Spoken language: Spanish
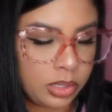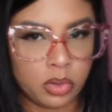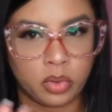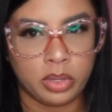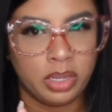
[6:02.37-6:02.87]

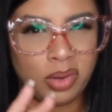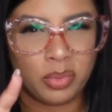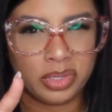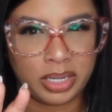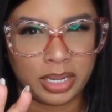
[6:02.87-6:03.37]
Yo cogí
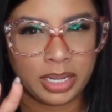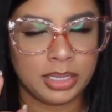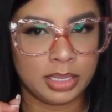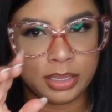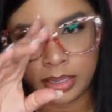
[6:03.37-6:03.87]
como tres
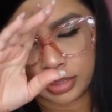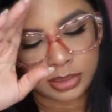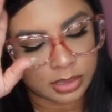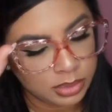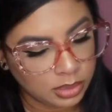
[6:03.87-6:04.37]
cajitas de
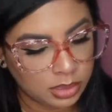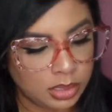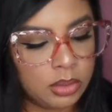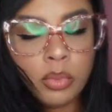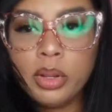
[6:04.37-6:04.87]
esas,
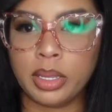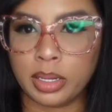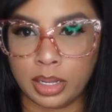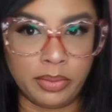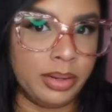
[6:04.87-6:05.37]
porque
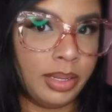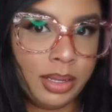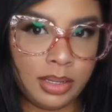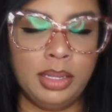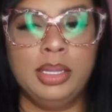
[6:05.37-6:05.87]
la
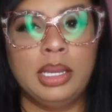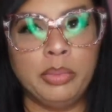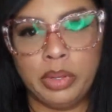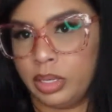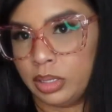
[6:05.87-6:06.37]
verdad, y
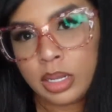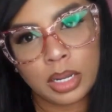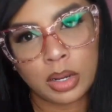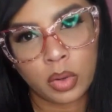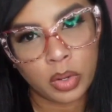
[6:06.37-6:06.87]

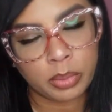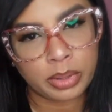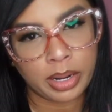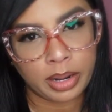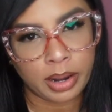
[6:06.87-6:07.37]
también lo cogí
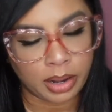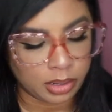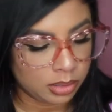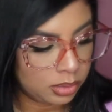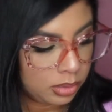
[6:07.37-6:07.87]
para regalar,
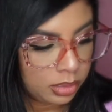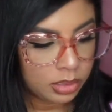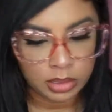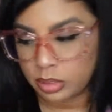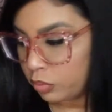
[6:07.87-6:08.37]

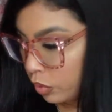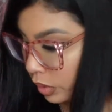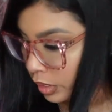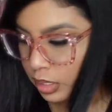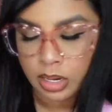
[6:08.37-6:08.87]

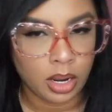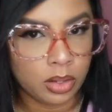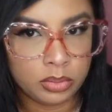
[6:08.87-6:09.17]
porque era.